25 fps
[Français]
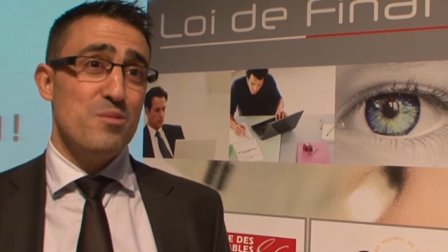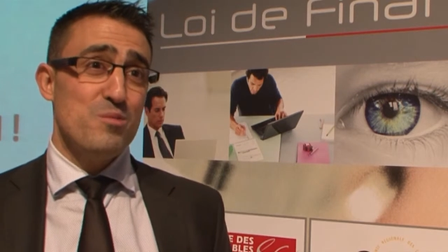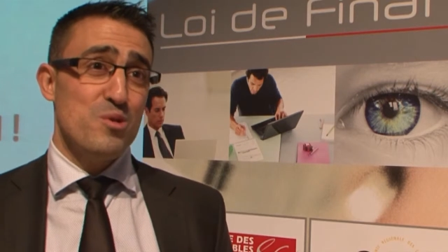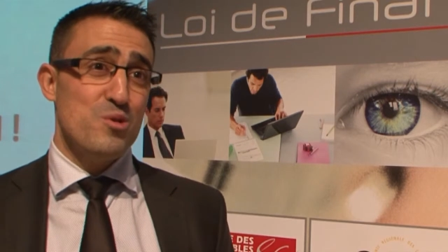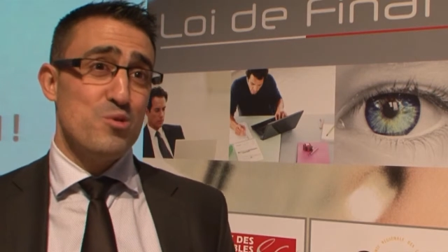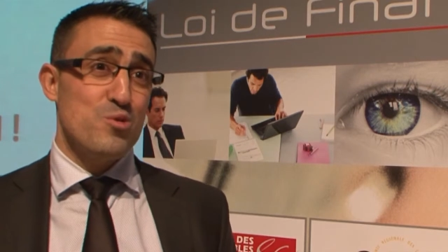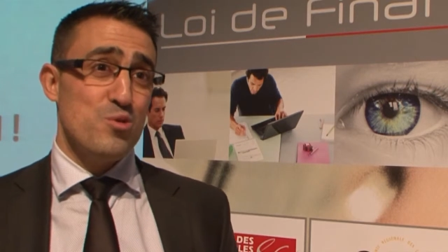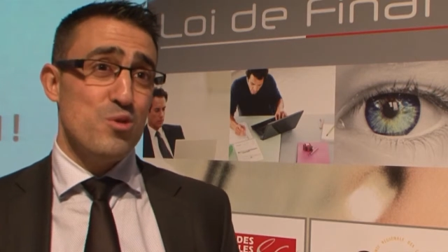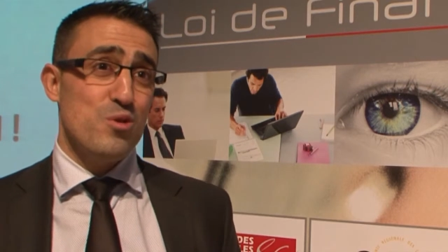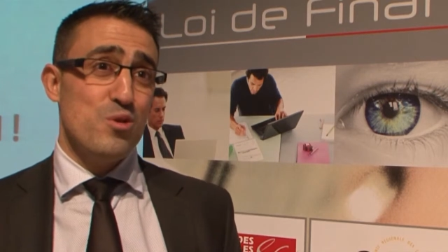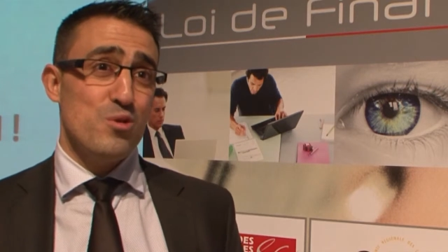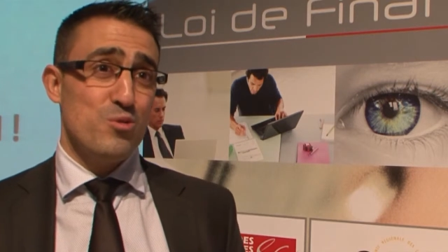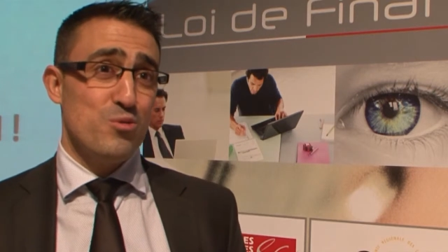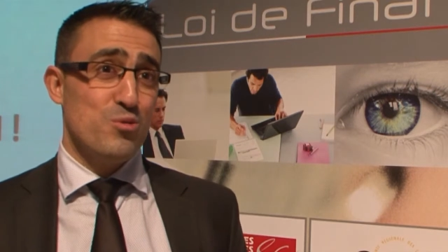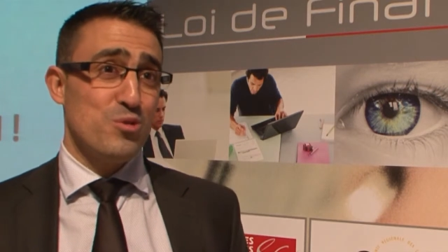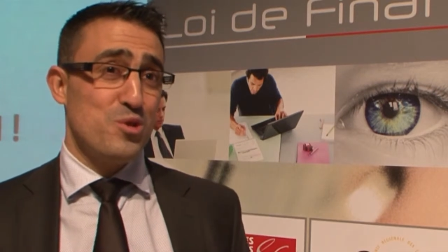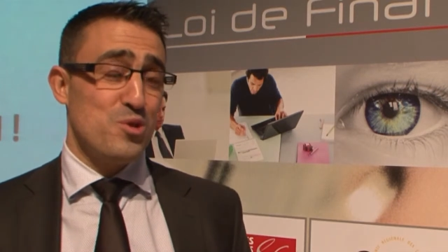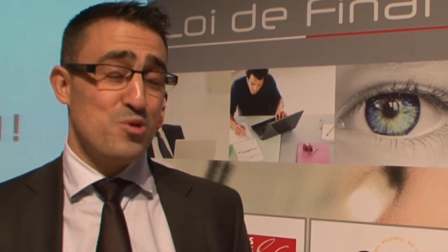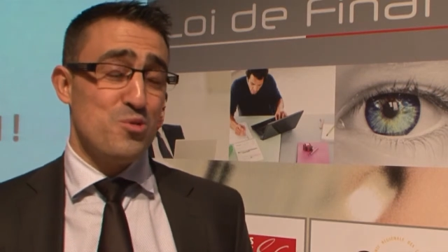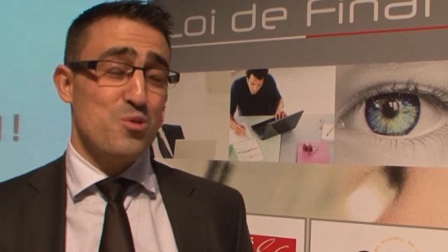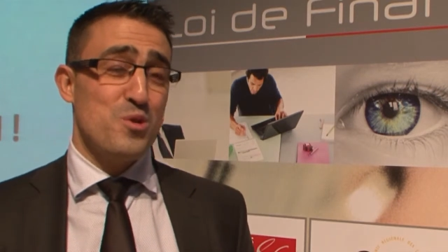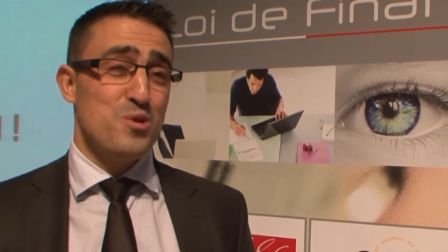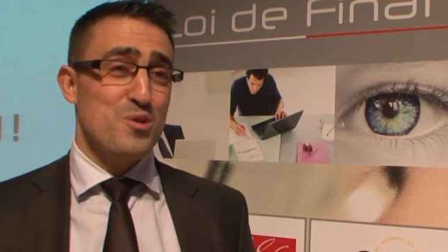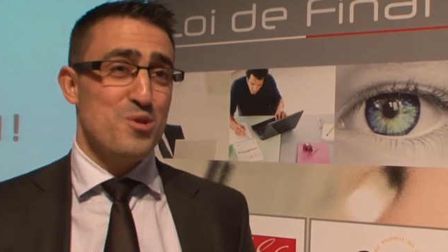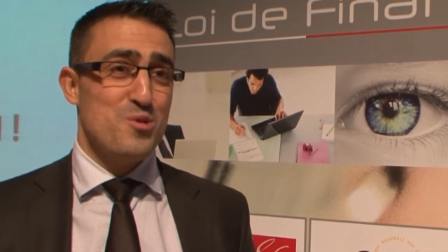bien sûr, donc ils
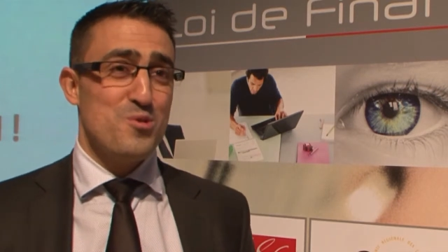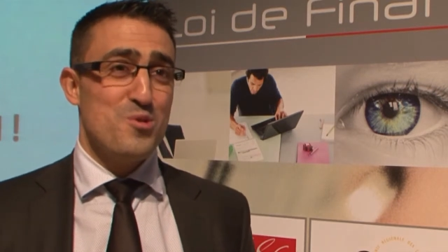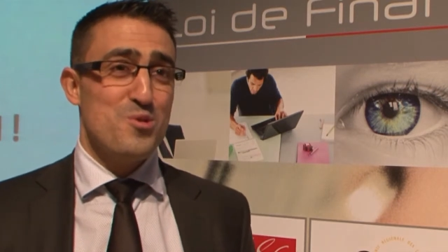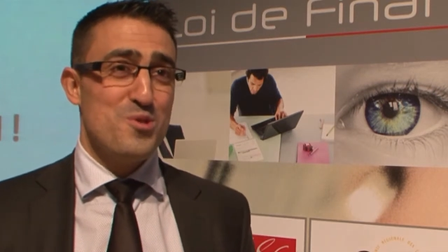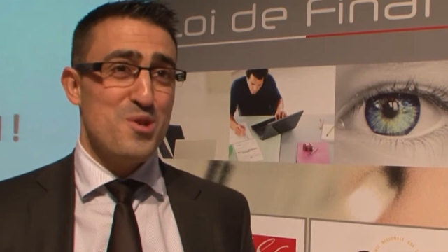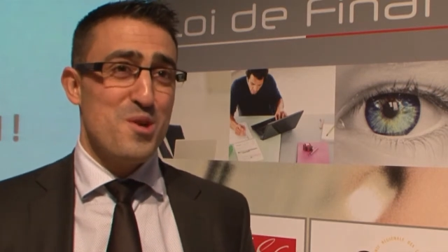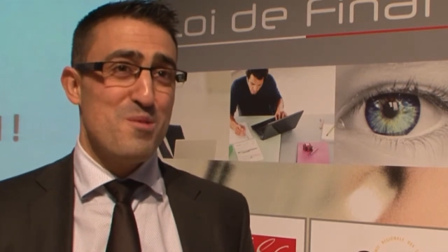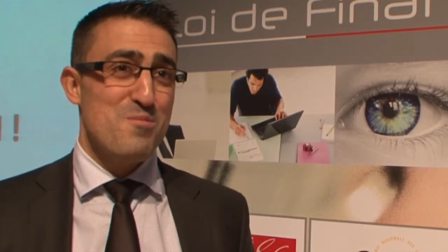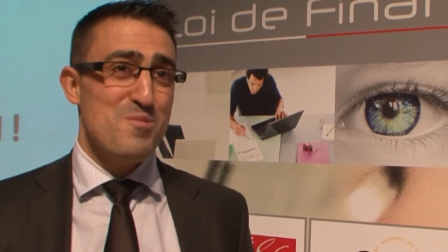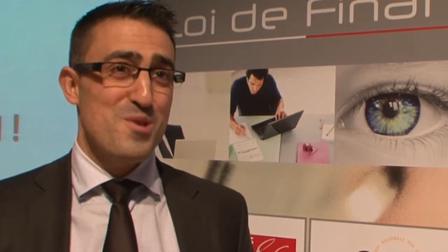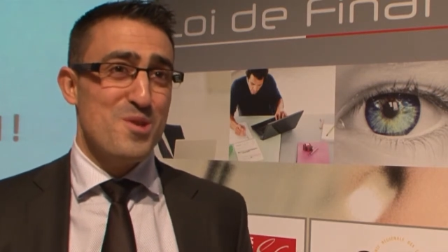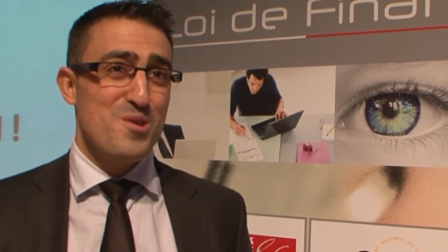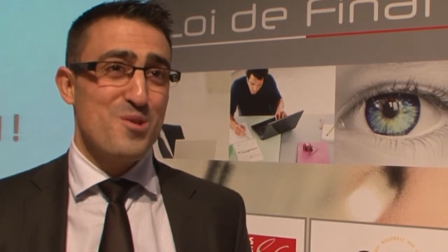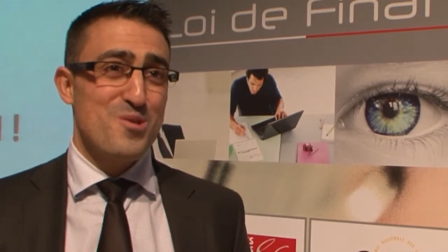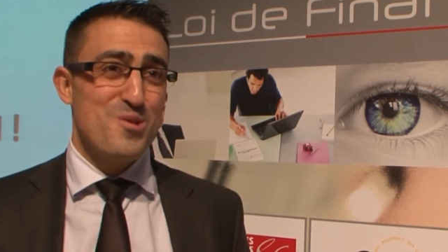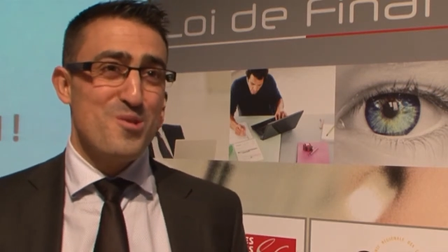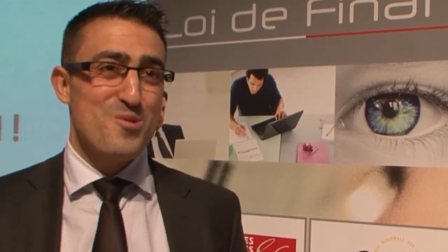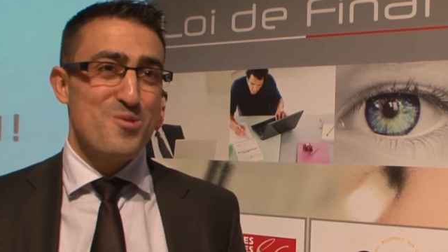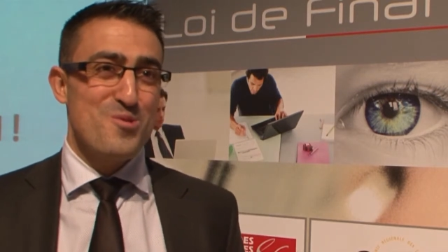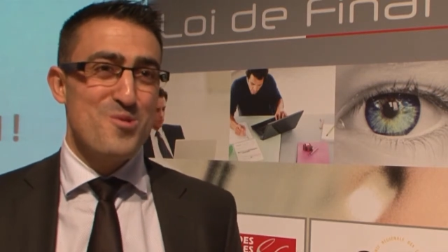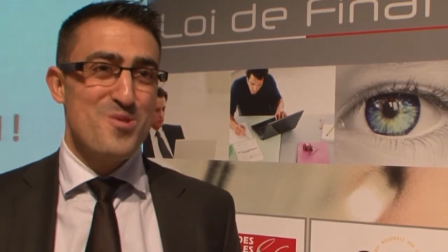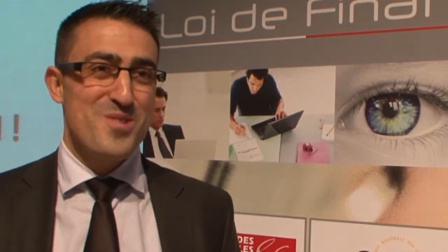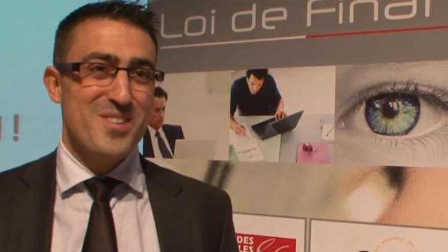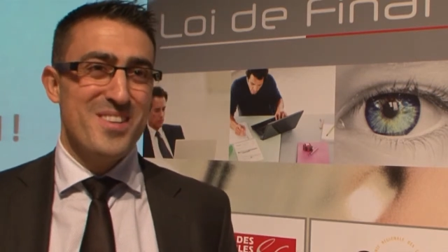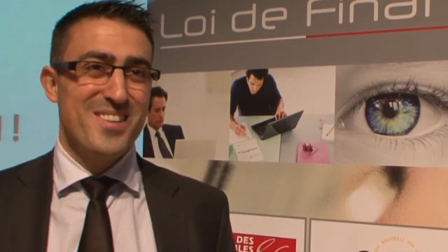sont indissociables, bien
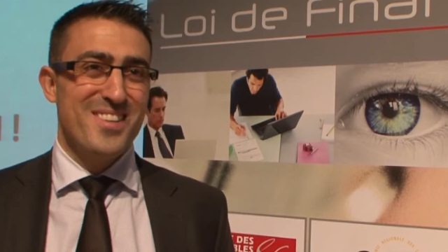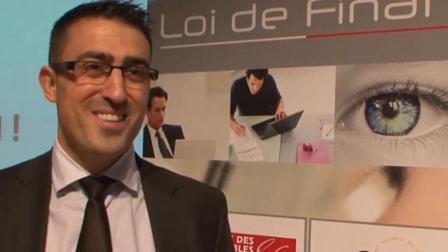entendu.